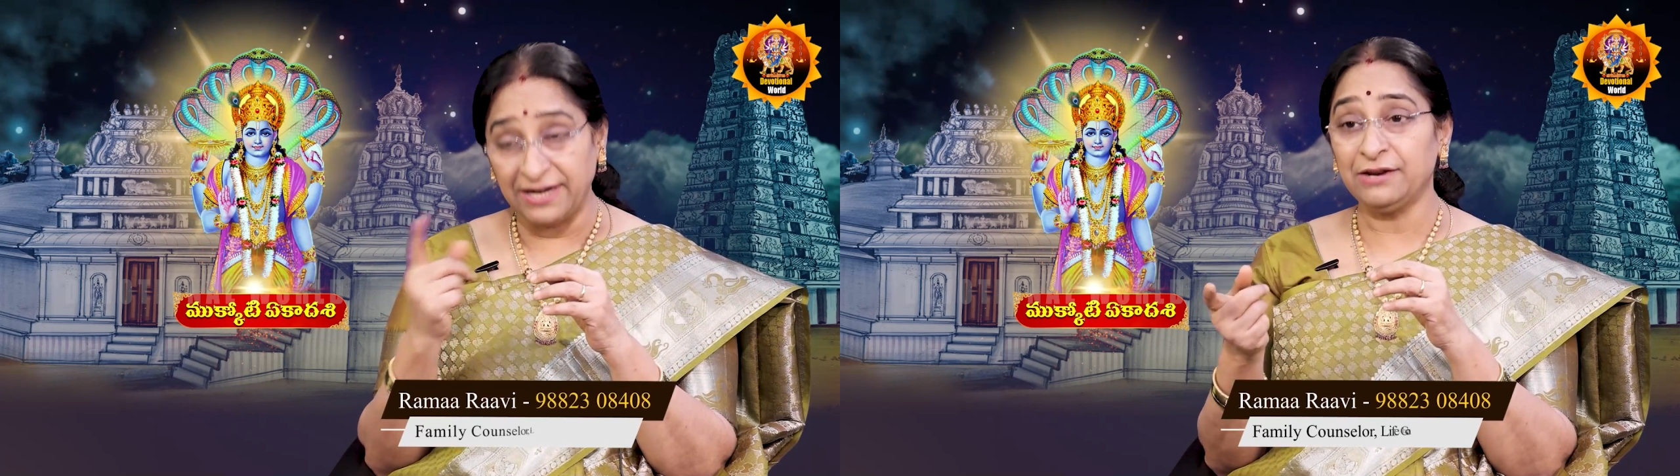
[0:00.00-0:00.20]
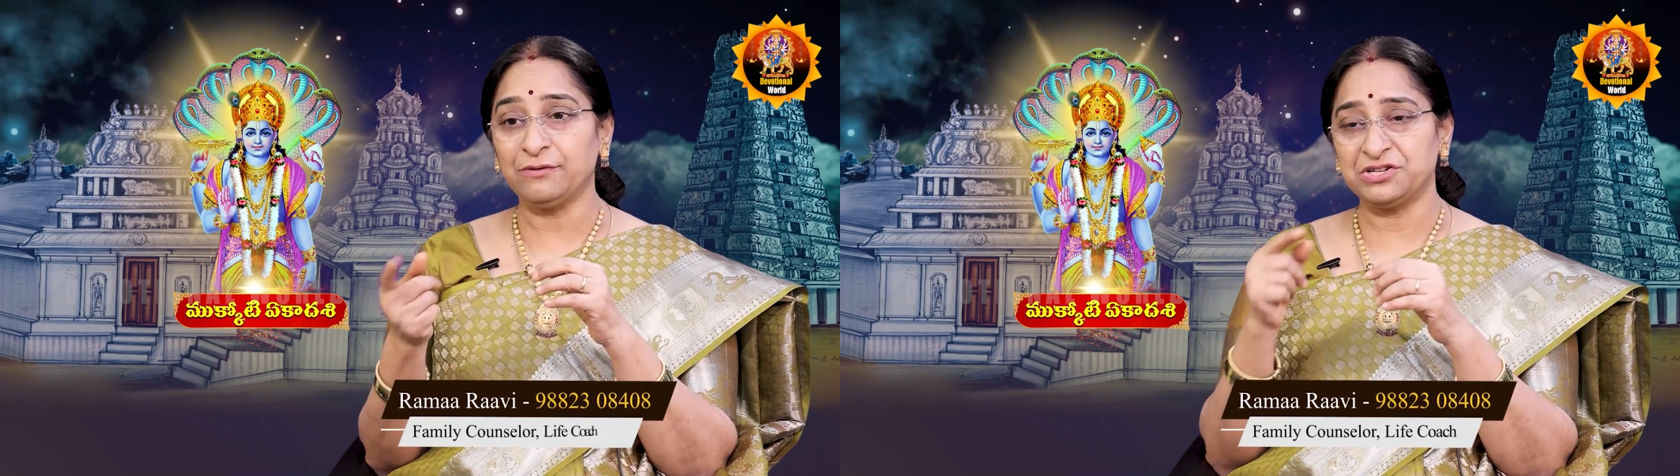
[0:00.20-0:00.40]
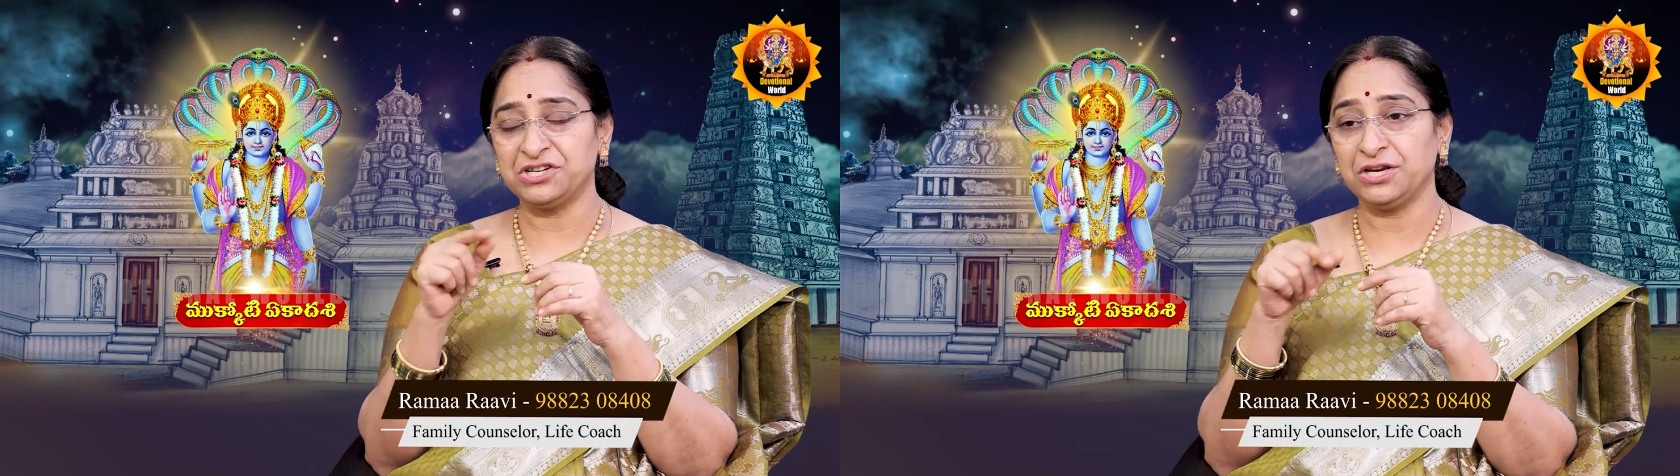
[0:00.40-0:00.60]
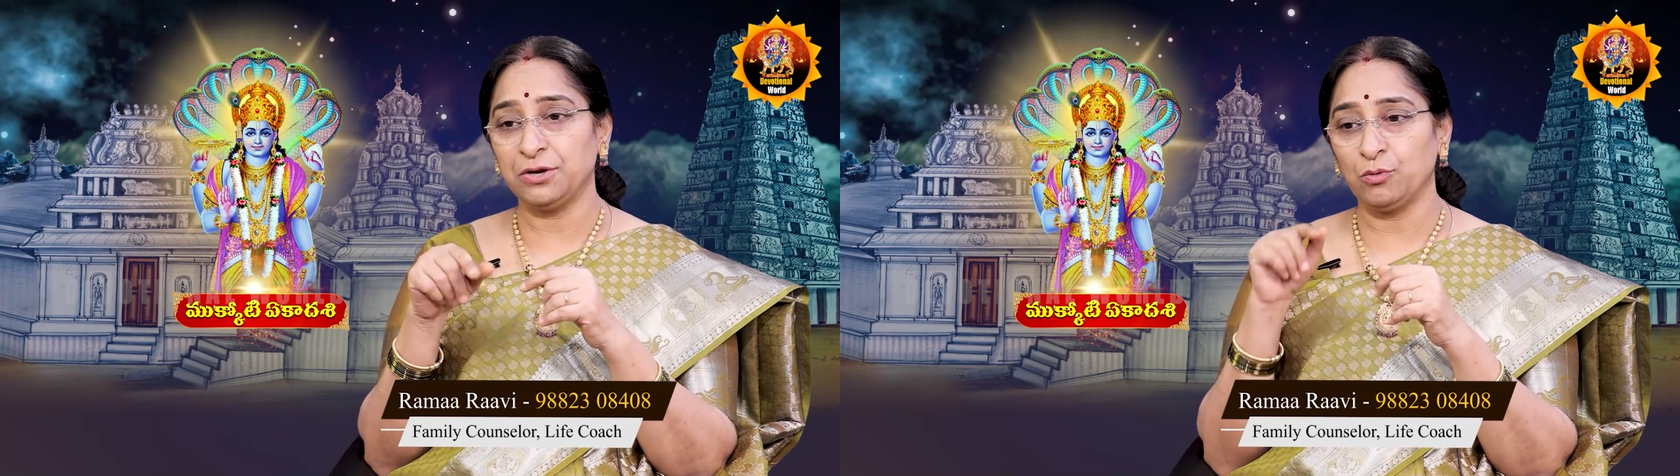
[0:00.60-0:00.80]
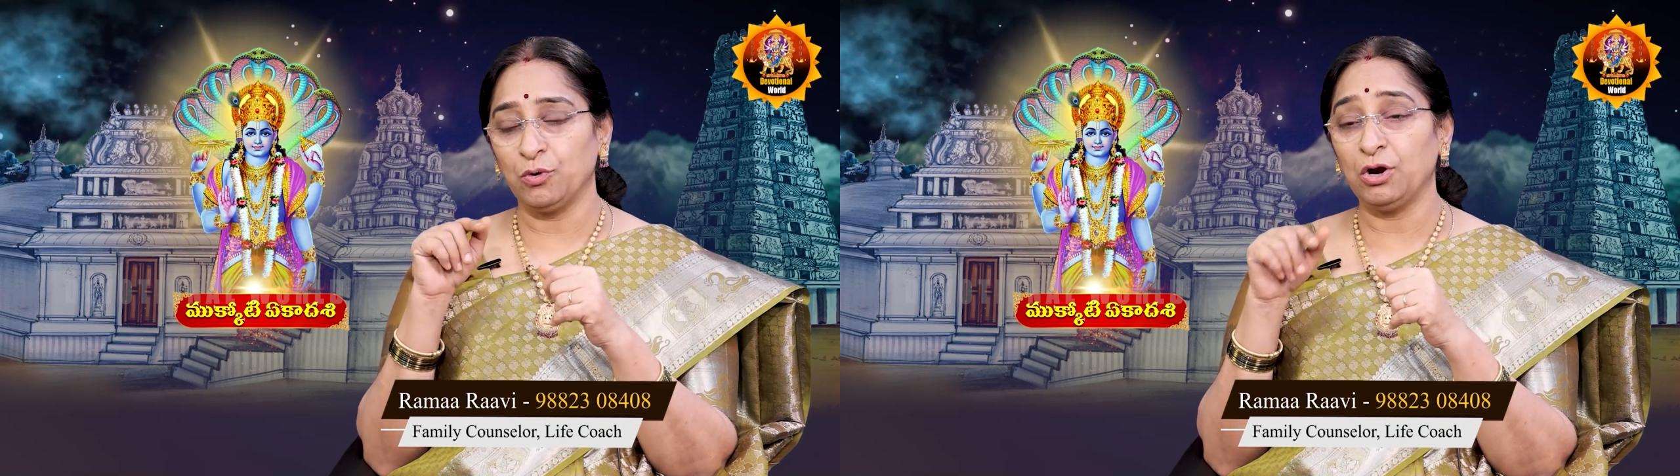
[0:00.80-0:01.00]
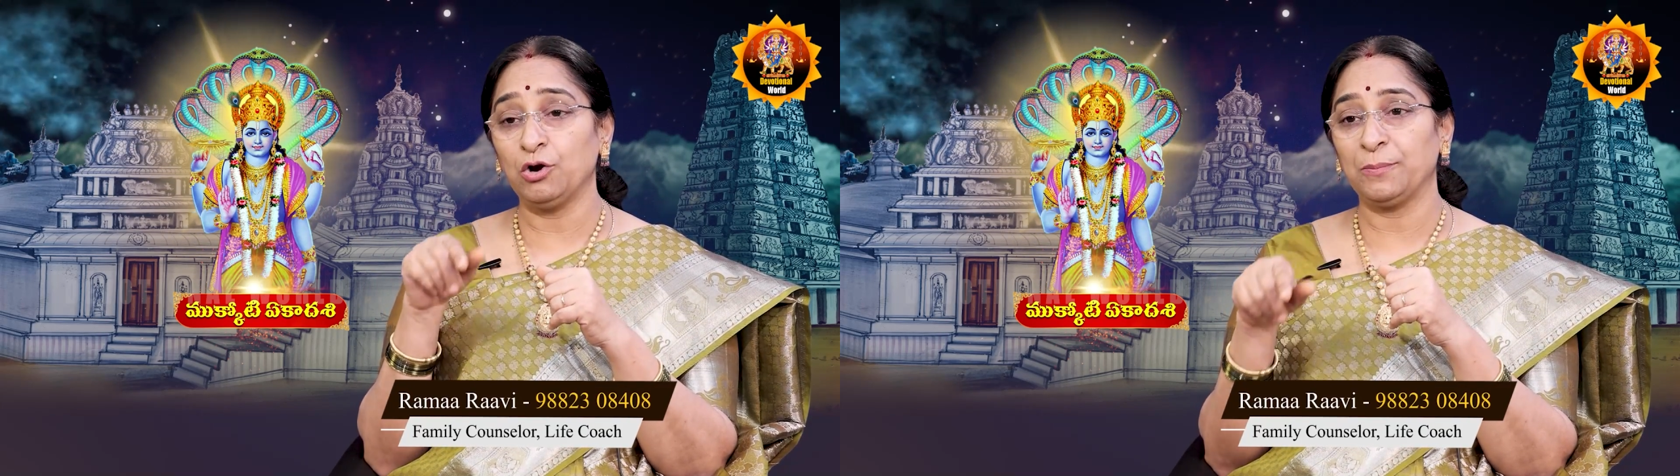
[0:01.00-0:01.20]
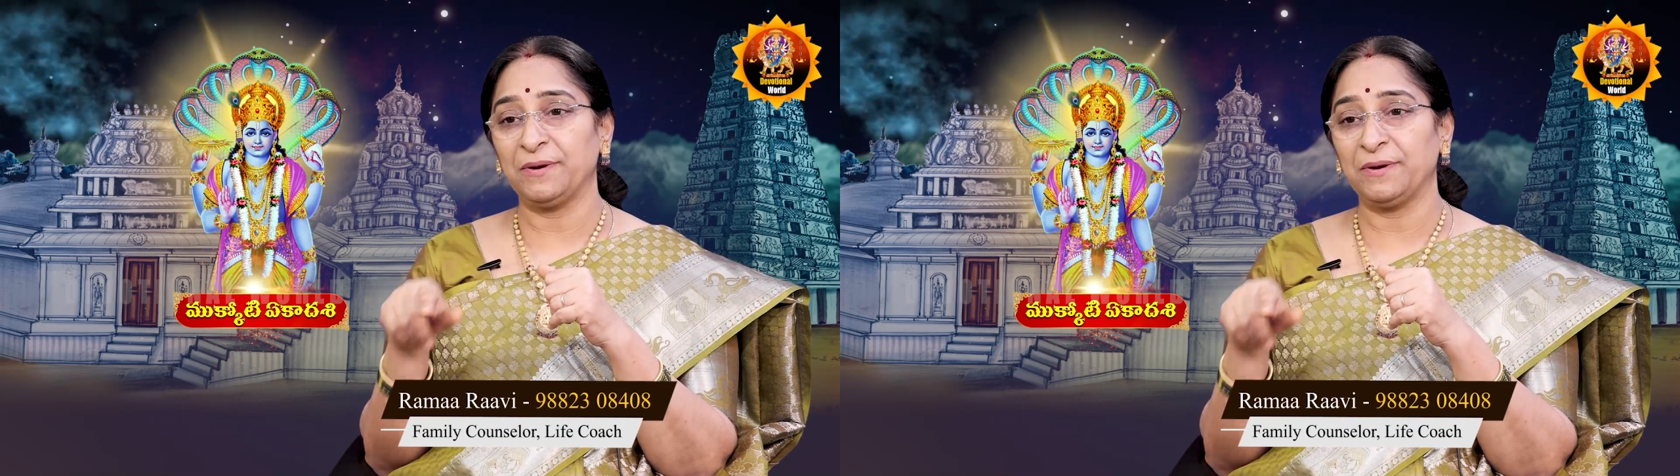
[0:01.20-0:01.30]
బయటికి వచ్చి ఈ గుహలోకి